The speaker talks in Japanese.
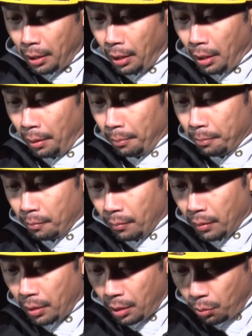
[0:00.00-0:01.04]
で
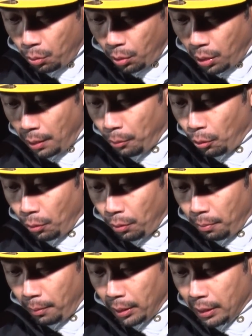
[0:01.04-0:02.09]
で今回も
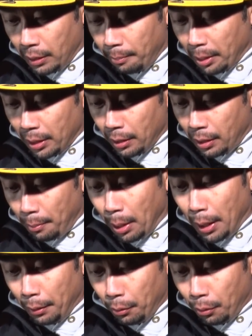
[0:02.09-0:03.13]
またまた手
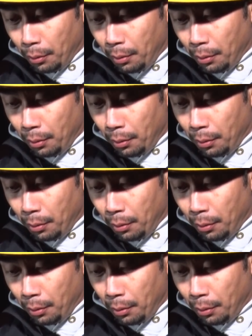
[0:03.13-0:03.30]
前の